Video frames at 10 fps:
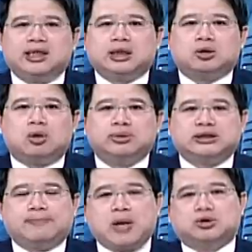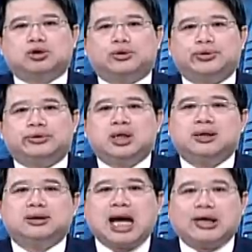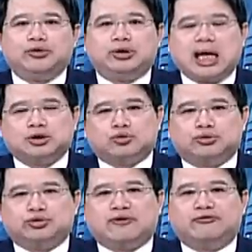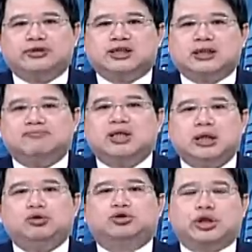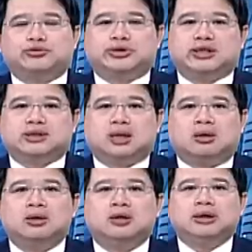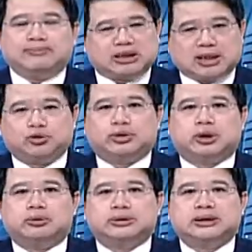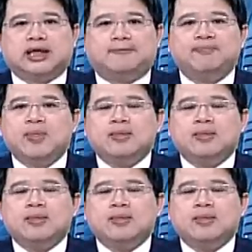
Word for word: 一个投资的报酬率，大于它所需要付的成本利率水准的时候，那么它就会投资哈。